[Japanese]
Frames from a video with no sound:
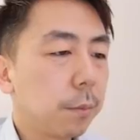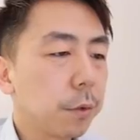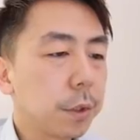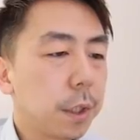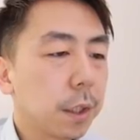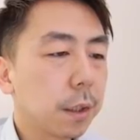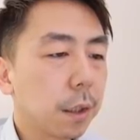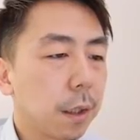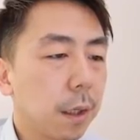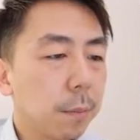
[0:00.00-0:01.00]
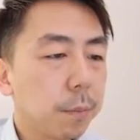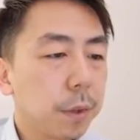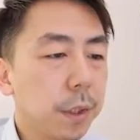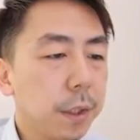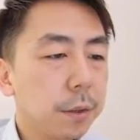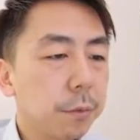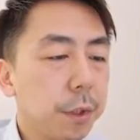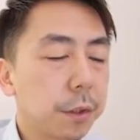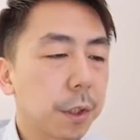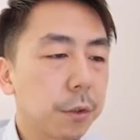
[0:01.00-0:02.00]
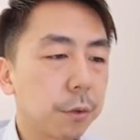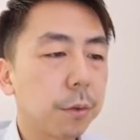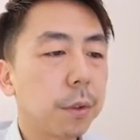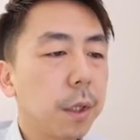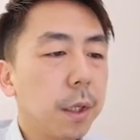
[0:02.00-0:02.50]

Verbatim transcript: もしできたら、please reschedule。